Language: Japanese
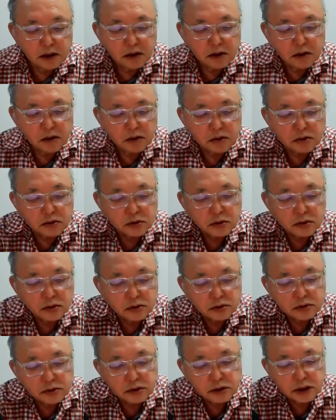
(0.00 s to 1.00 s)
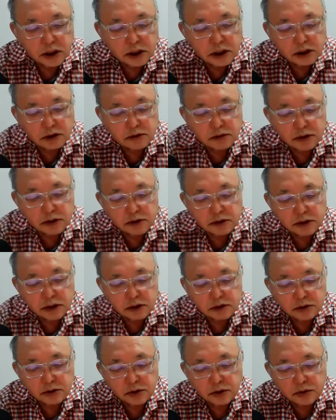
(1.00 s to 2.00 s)
この氷の経験はいくつか
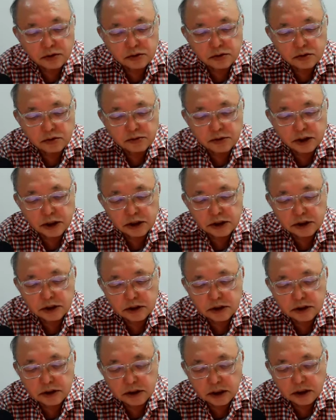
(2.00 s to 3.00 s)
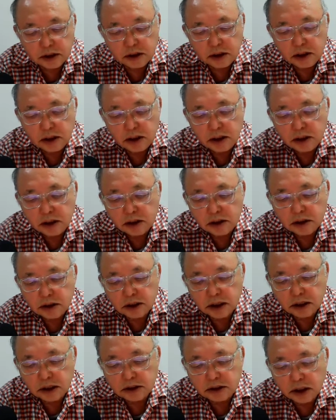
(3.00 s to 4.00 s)
の教訓を生み出した
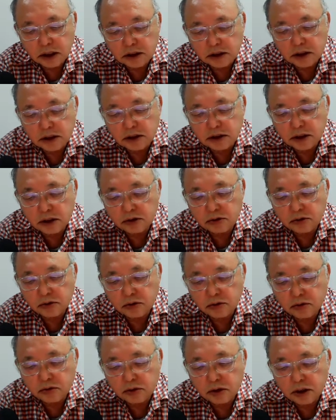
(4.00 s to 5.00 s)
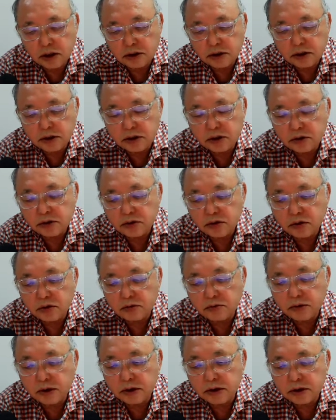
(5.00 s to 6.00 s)
出したデジタルの混乱に直
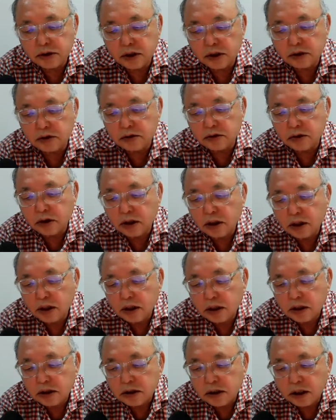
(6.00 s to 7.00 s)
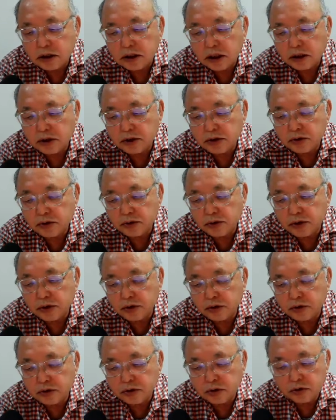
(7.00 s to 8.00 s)
面している他産業の企業
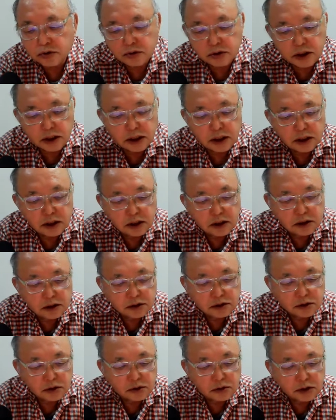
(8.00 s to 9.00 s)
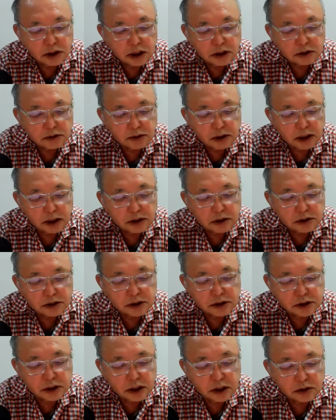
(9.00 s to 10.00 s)
にとってその鍵は実
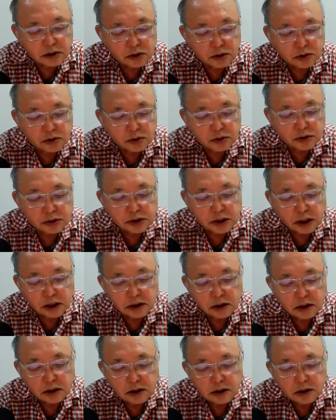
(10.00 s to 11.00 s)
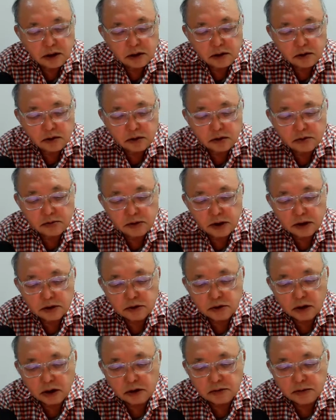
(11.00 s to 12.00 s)
験と通したウォルマート
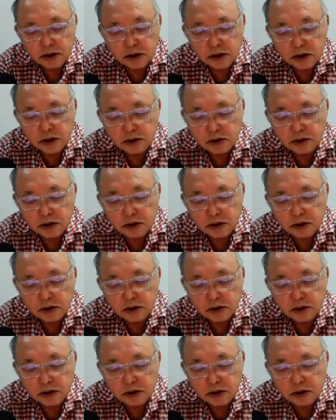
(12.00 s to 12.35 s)
がうまくいく